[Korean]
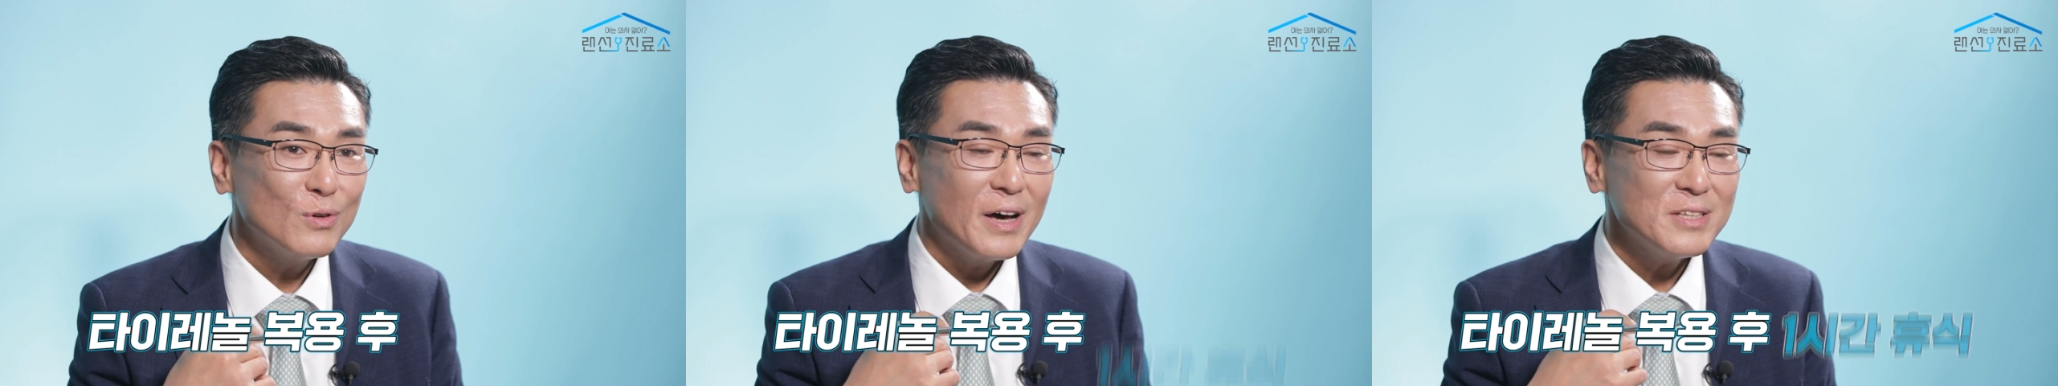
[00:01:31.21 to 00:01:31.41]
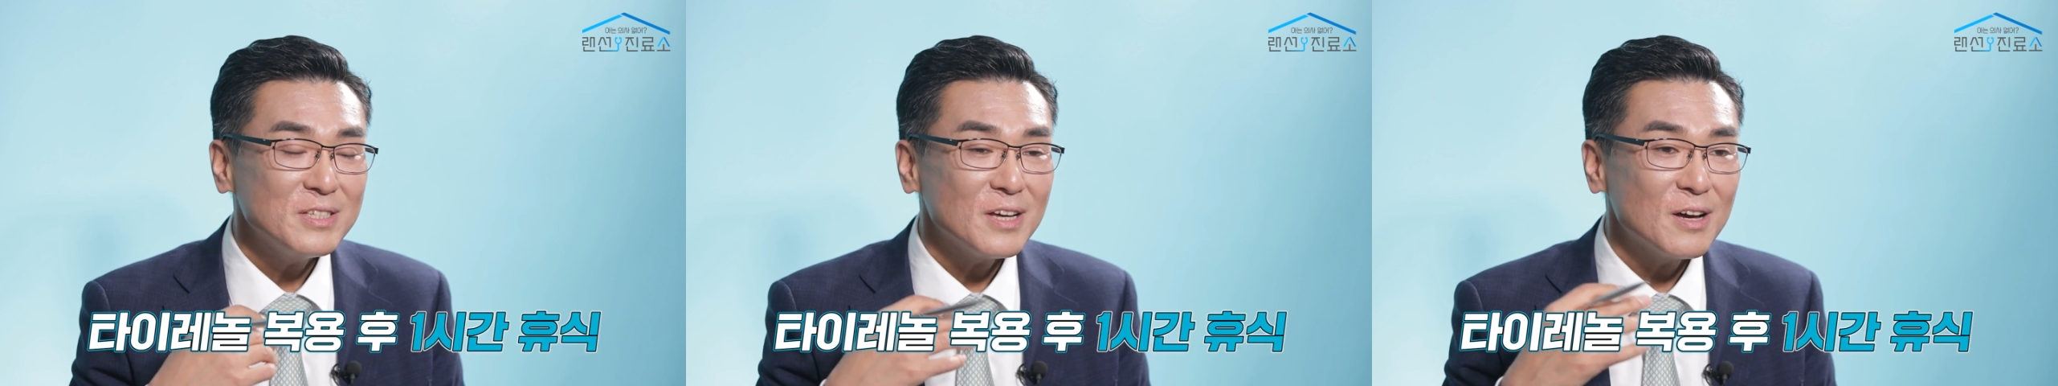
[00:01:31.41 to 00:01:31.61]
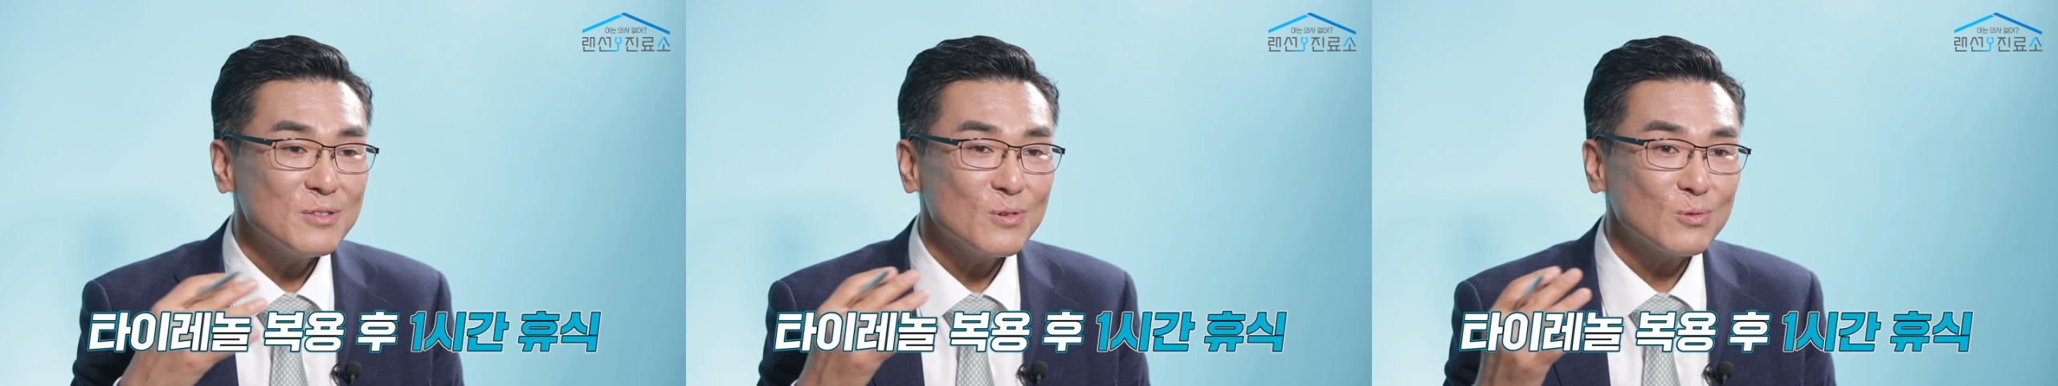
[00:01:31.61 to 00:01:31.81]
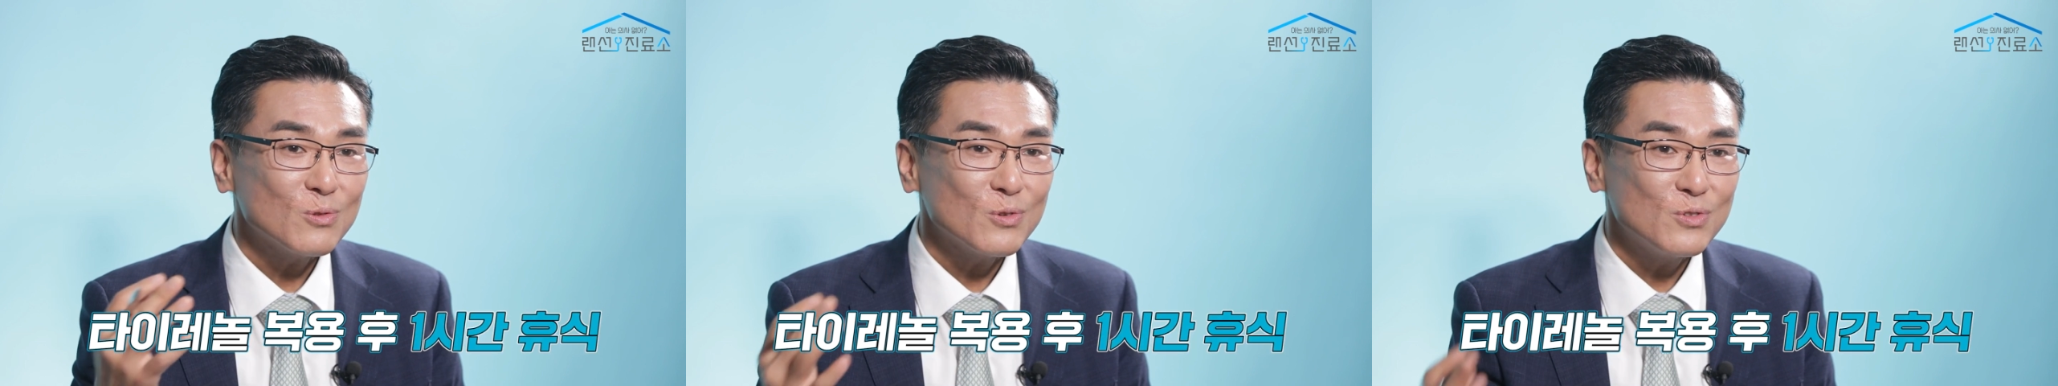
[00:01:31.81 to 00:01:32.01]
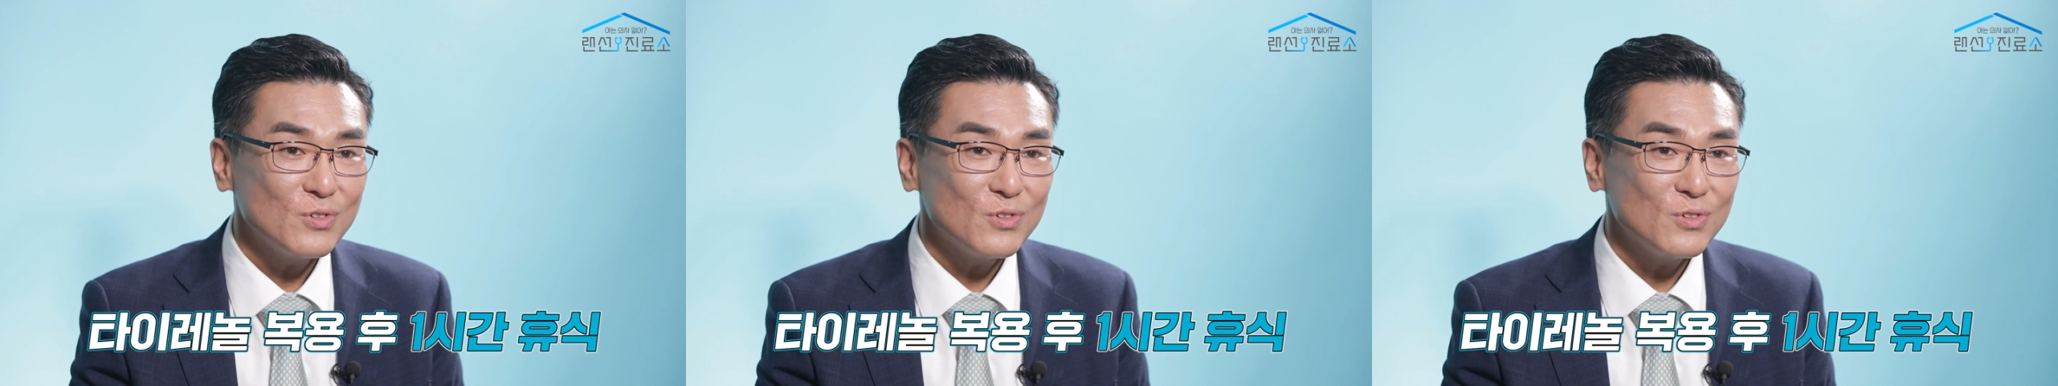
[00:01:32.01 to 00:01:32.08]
1시간 정도